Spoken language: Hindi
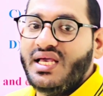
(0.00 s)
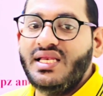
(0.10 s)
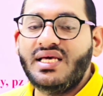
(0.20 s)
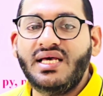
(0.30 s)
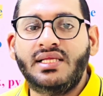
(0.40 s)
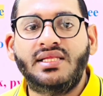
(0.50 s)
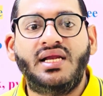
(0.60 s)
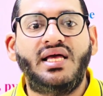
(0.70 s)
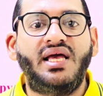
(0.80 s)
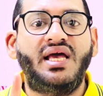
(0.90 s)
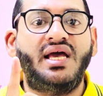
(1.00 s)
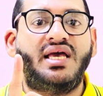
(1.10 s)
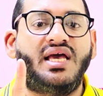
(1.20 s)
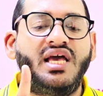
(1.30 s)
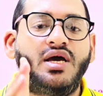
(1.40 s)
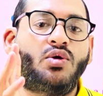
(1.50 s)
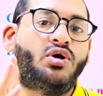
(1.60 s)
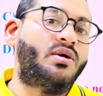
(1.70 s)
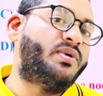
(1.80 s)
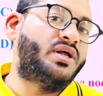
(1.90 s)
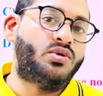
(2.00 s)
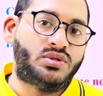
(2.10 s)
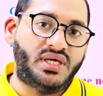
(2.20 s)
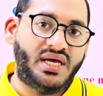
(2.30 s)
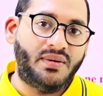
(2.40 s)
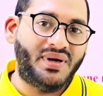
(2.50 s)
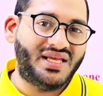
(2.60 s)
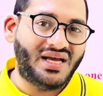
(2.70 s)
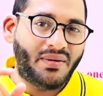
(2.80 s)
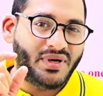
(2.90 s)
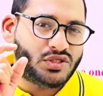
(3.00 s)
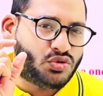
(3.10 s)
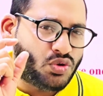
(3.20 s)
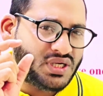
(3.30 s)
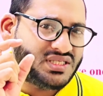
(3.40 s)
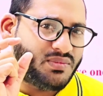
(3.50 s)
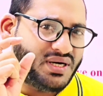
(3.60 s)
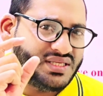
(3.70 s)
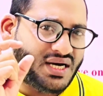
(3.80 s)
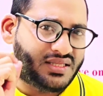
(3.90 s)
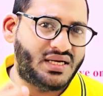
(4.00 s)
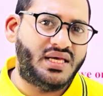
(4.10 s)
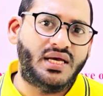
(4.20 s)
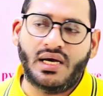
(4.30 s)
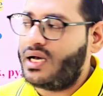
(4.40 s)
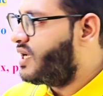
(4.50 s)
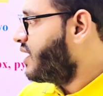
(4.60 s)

इनके अंदर एक एक नोडल प्लेन होता है बेटा यहां पर एक छोटा सा बात याद रखिएगा